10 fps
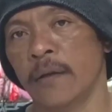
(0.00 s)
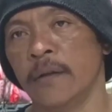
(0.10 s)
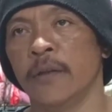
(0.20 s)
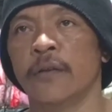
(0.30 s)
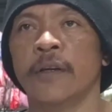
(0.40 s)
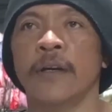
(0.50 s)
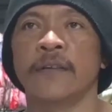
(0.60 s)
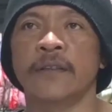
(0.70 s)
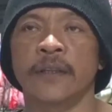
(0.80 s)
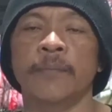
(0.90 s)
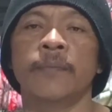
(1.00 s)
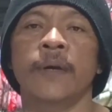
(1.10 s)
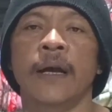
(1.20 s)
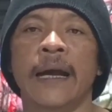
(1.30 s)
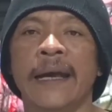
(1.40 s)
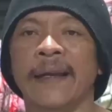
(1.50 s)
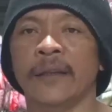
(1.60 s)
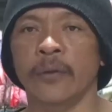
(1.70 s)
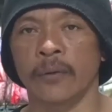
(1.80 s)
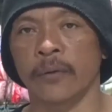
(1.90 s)
Itu dengan sistem
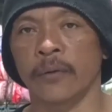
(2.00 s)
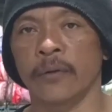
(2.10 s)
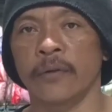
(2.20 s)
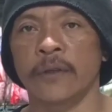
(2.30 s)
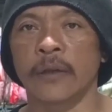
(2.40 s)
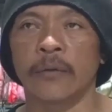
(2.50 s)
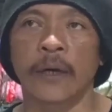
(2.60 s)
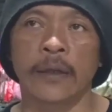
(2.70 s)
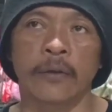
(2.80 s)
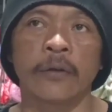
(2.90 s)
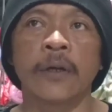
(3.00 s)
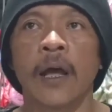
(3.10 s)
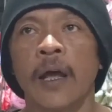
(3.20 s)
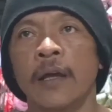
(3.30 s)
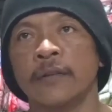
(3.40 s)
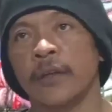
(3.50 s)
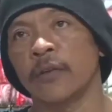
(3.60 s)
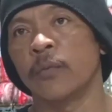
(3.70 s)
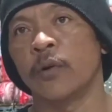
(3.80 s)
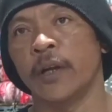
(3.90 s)
karton, satu karton,
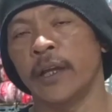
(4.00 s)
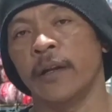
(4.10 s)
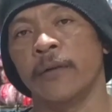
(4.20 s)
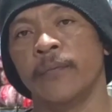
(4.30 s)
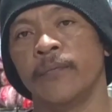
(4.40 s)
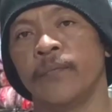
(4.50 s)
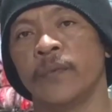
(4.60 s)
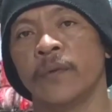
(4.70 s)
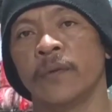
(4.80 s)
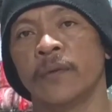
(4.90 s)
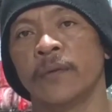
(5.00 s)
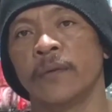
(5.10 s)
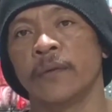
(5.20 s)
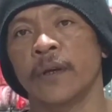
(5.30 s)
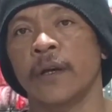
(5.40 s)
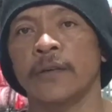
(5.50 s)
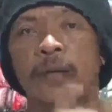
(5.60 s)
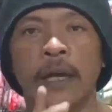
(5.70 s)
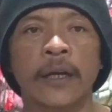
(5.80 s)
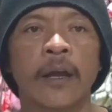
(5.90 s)
satu model. Sedangkan